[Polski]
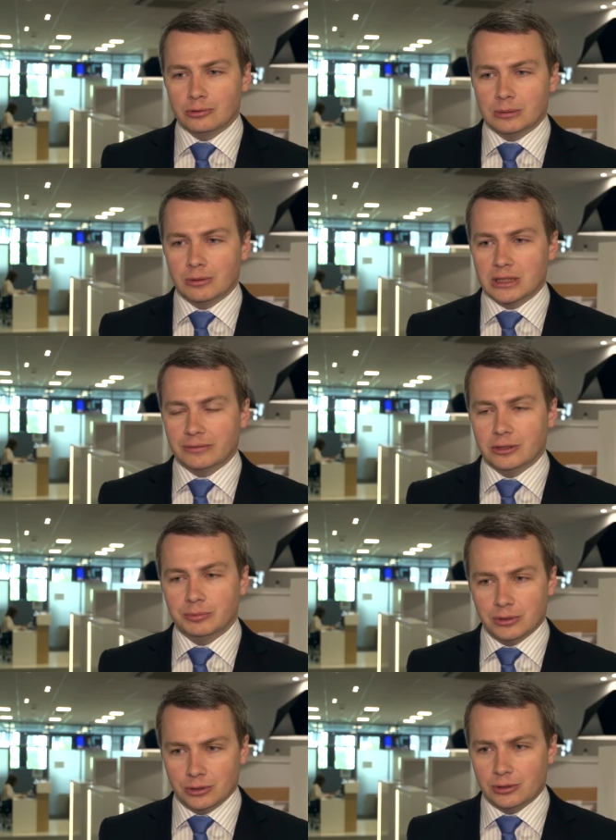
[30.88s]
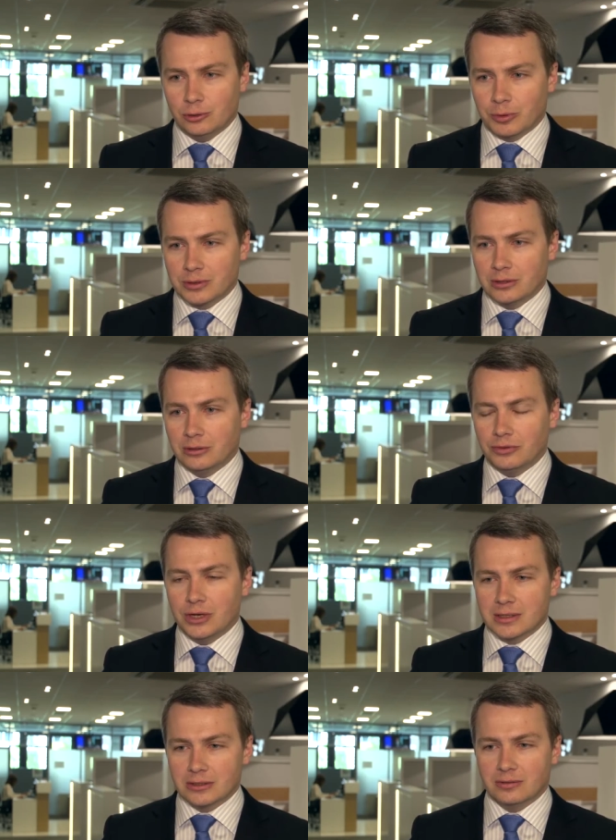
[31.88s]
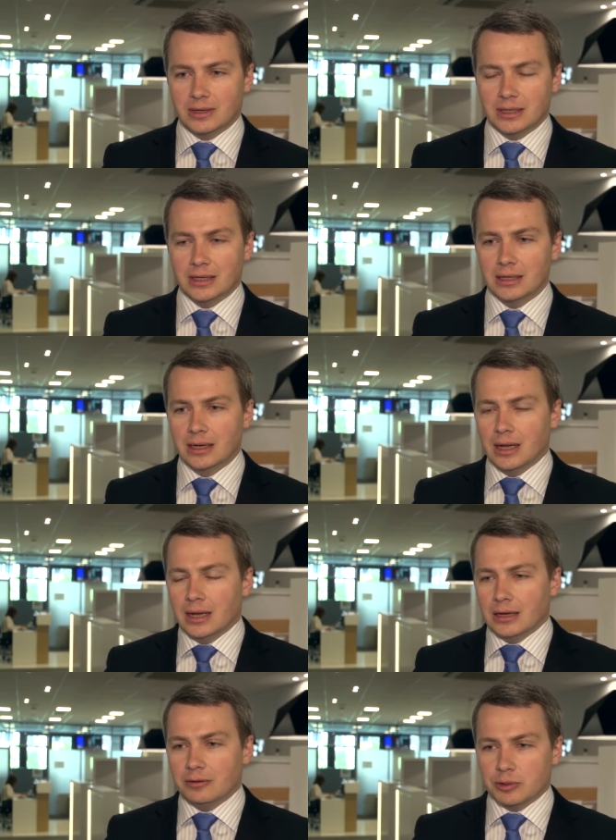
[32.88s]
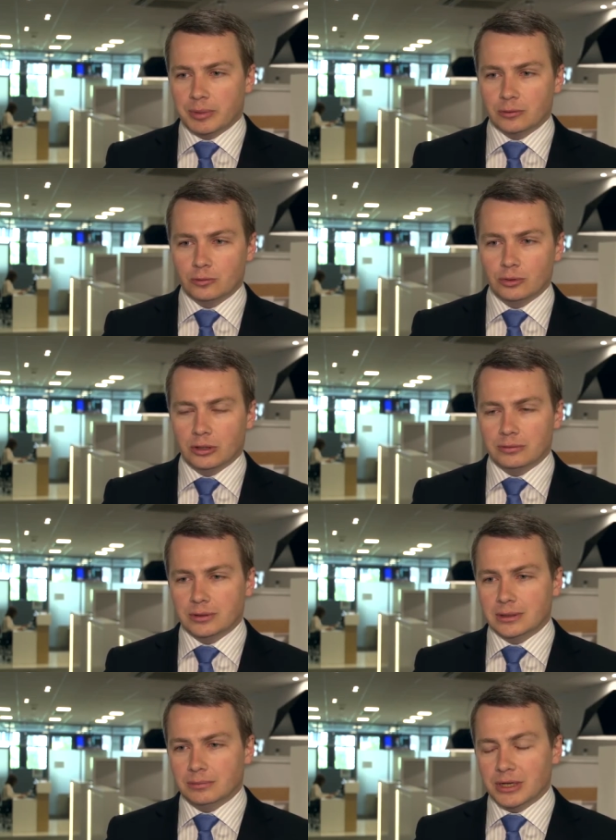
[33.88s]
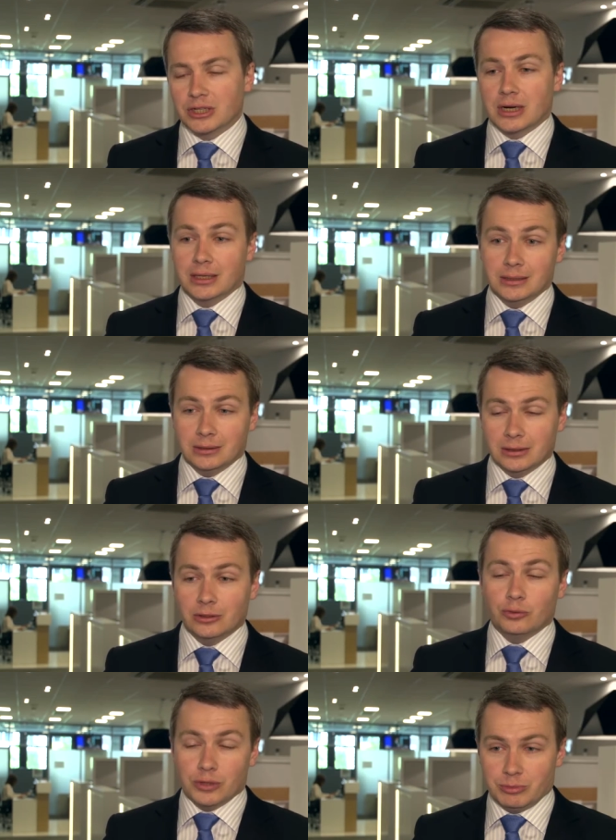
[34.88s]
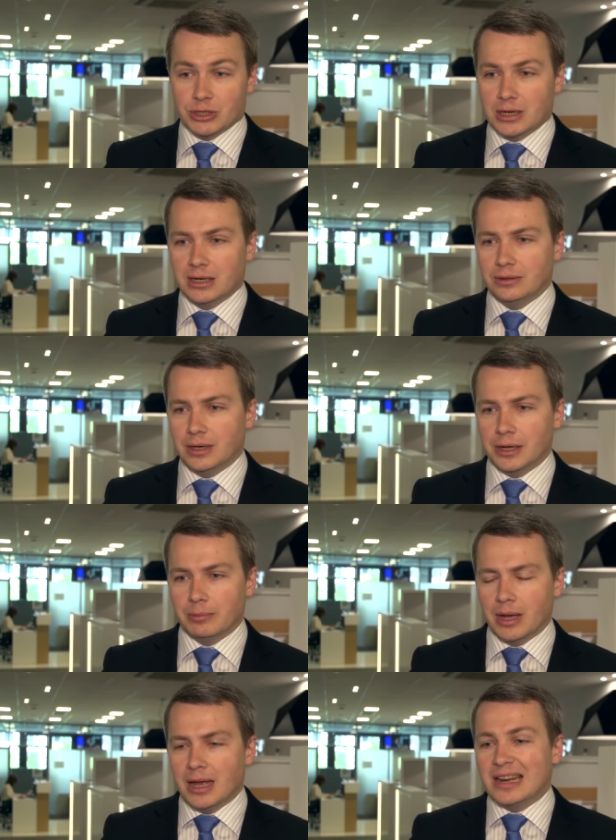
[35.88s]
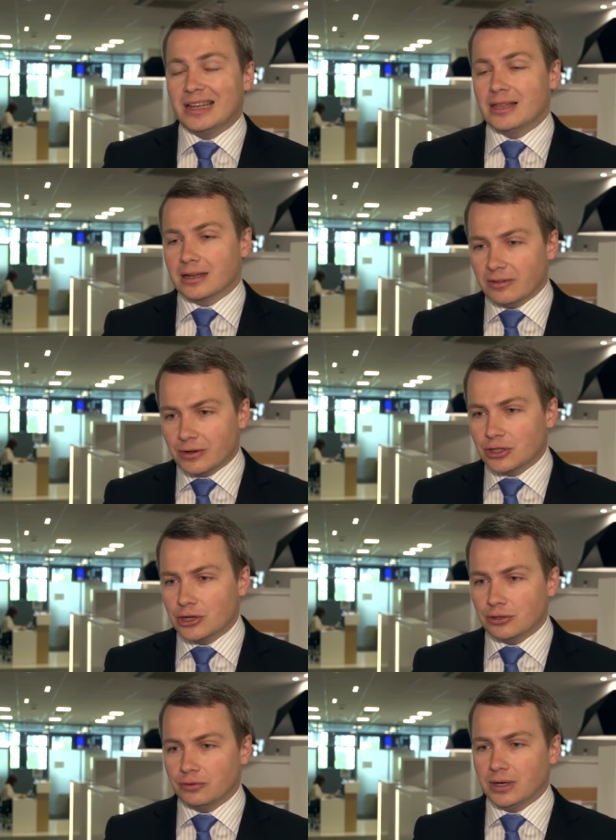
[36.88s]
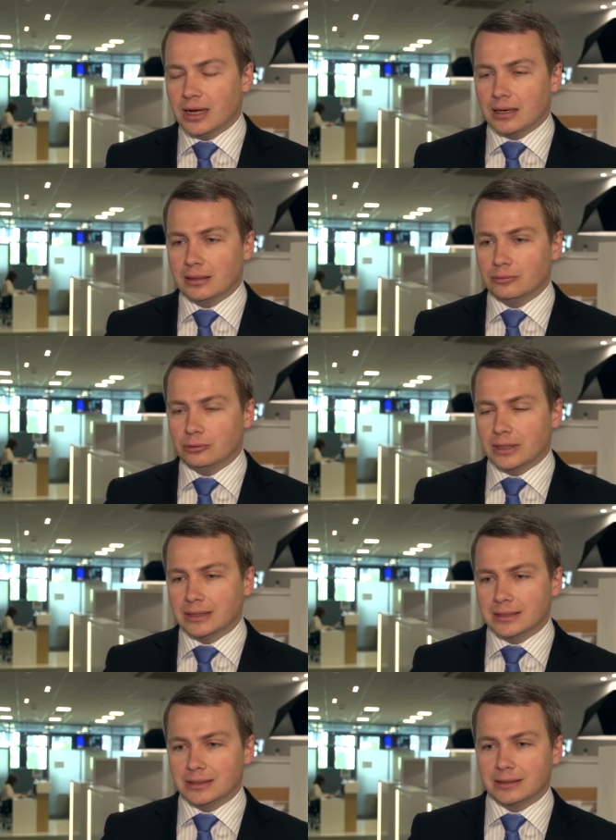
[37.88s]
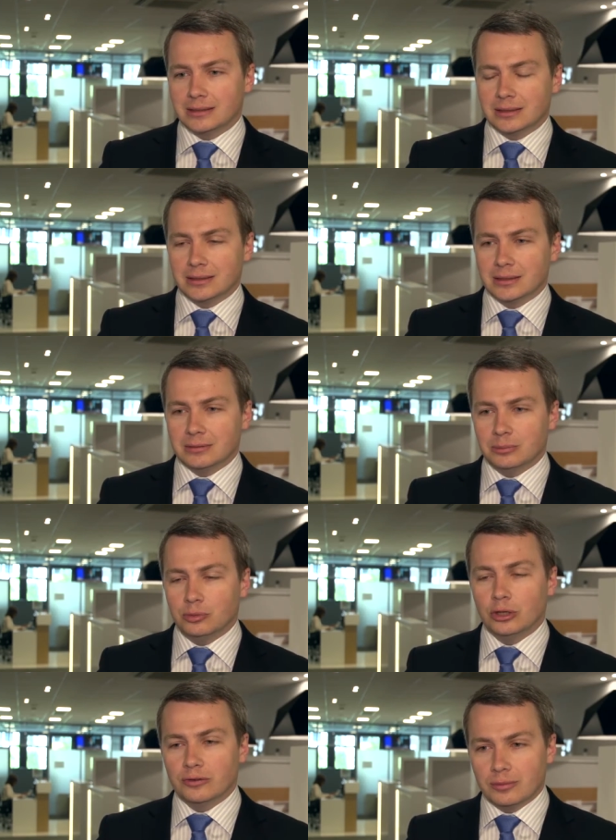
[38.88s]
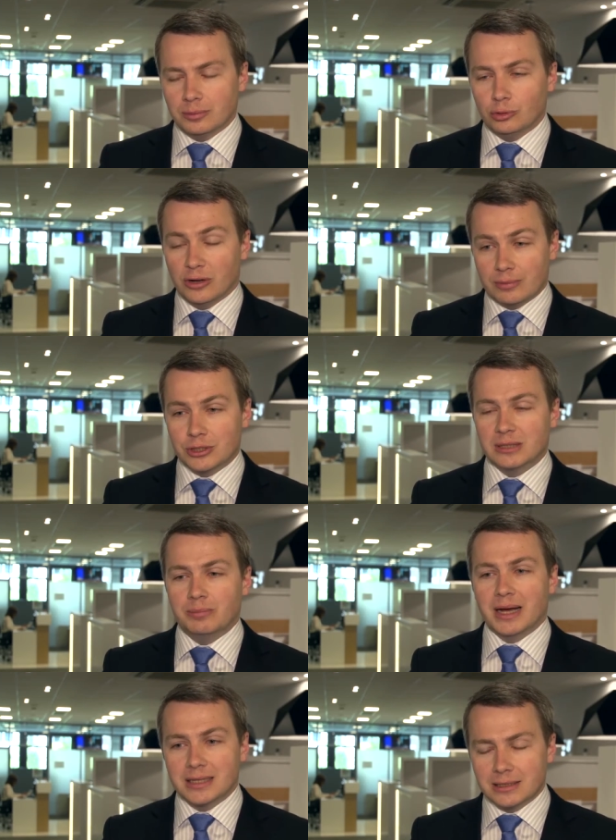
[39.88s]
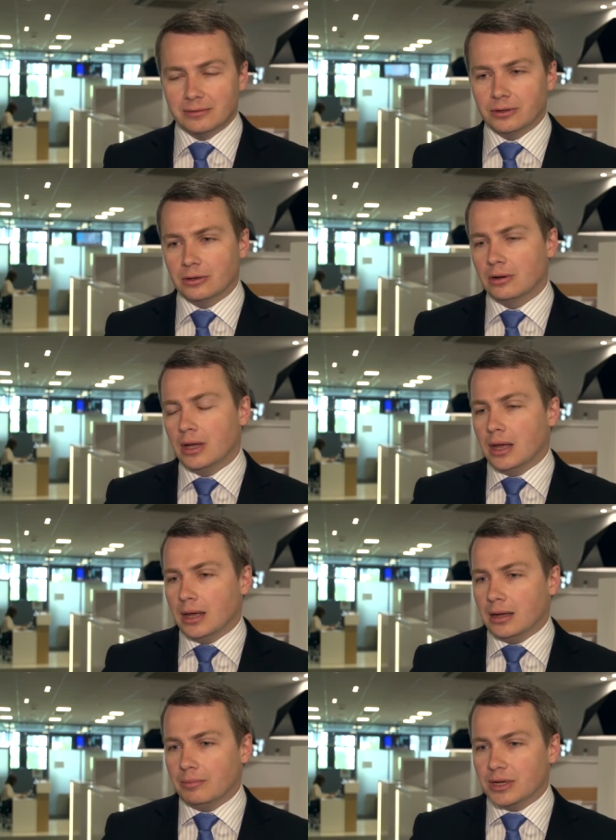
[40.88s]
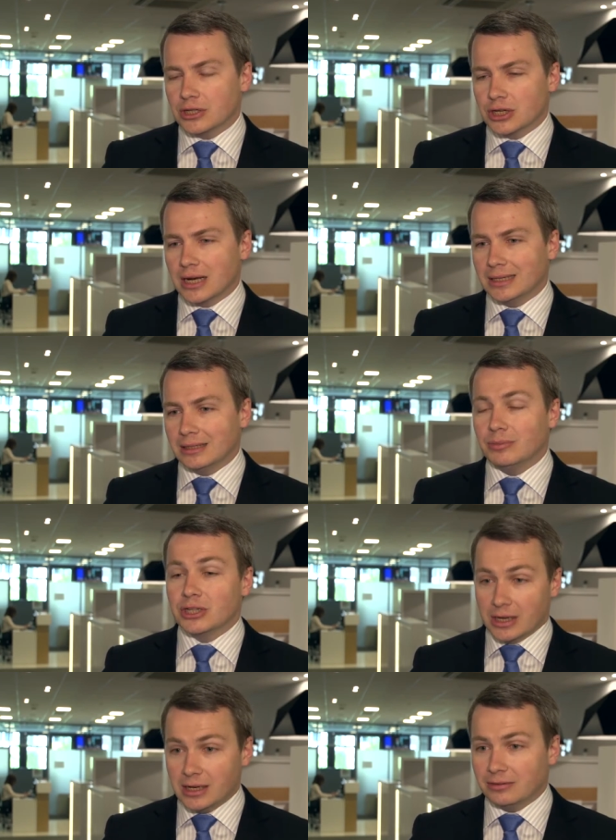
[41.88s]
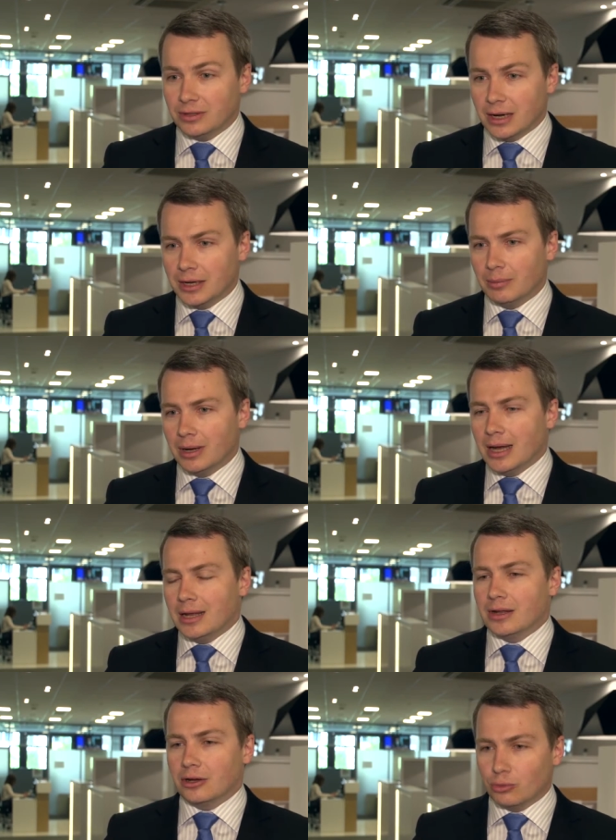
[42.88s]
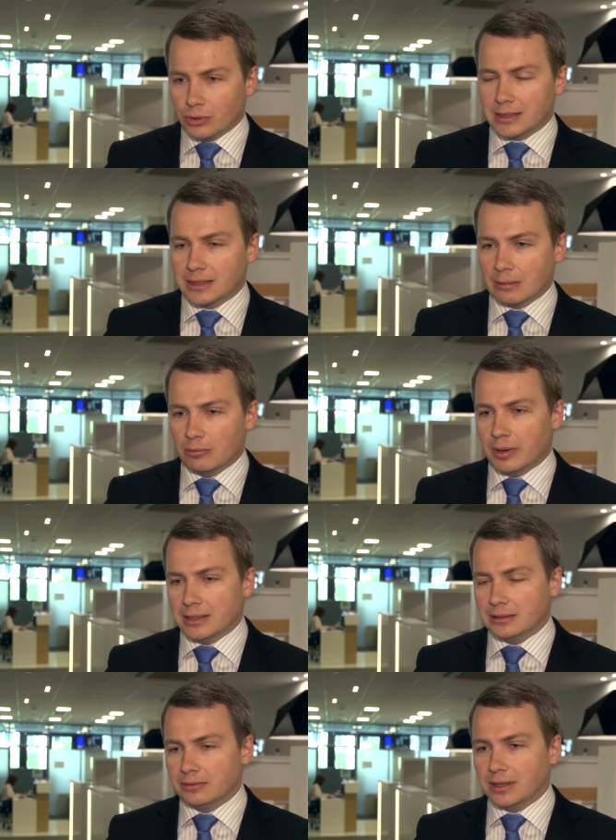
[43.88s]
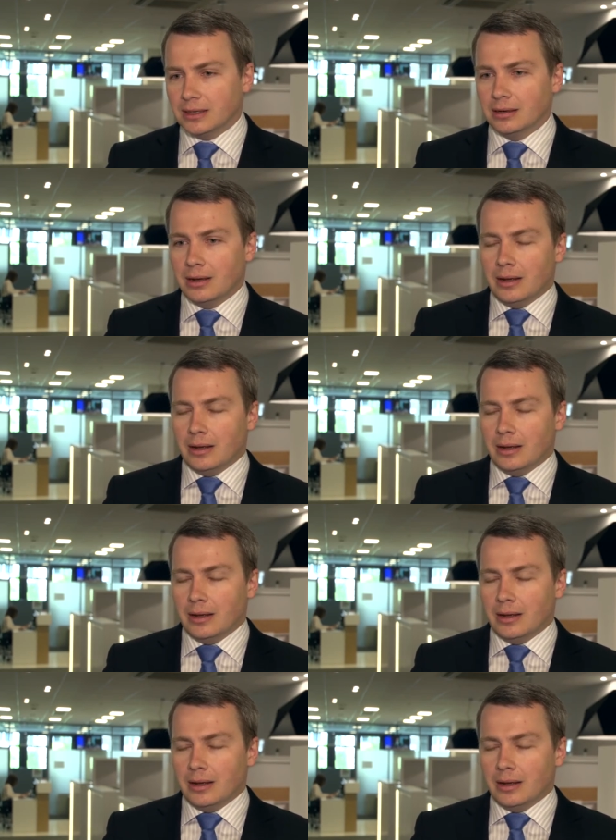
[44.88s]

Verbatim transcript: otrzymać nawet do 50% dofinansowania e, w przypadku budowy mieszkań, e, również mieszkań na wynajem. Jednak najważniejszym filarem tutaj jest e, budowa, budowa przez państwo mieszkań, mieszkań na wynajem. Na gruntach Skarbu Państwa